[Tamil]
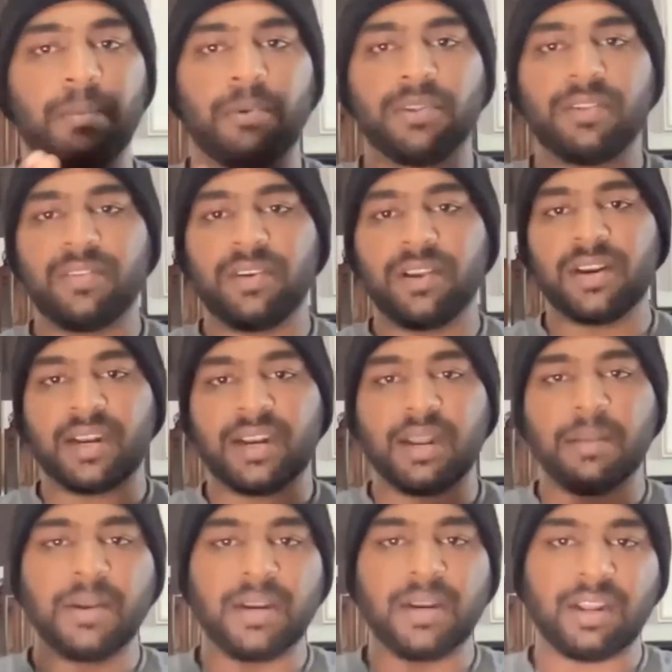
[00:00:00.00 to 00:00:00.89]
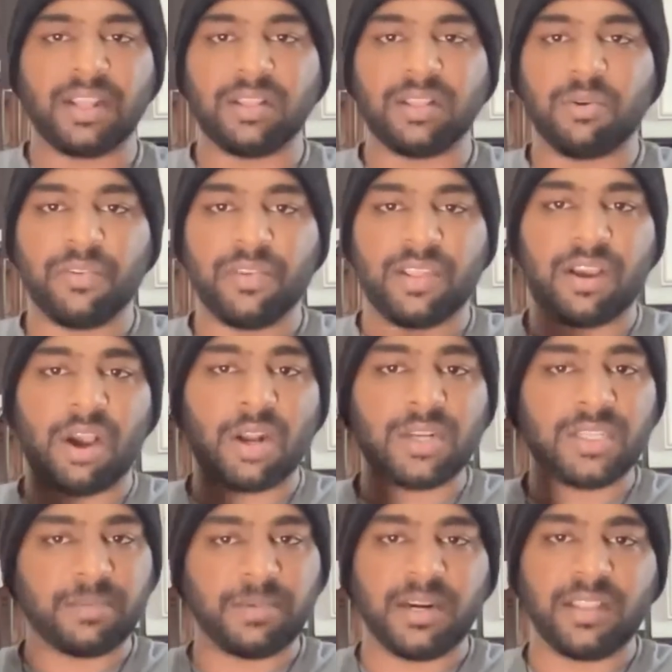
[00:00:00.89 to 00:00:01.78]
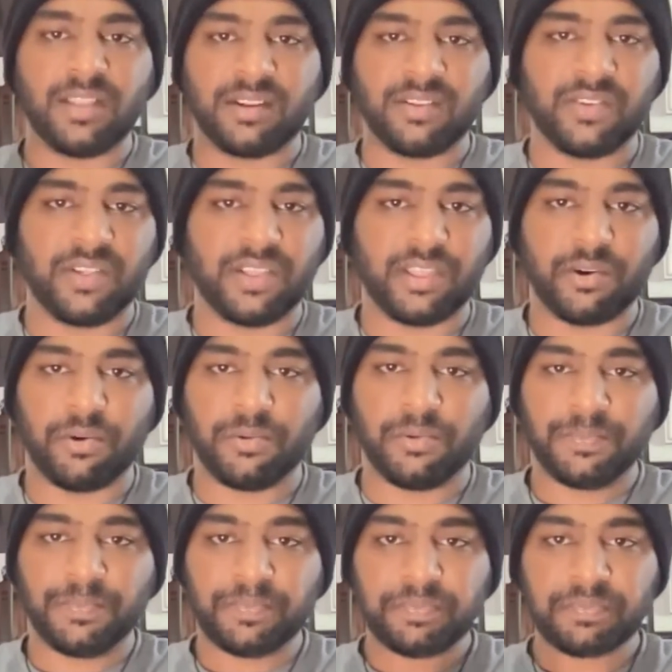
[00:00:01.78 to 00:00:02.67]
நம்ம வந்து வேர்ல்ட் ரைட் அப்படின்ற அந்த ஒரு கான்செப்ட் எடுத்துட்டு வந்து வச்சிருக்கோம்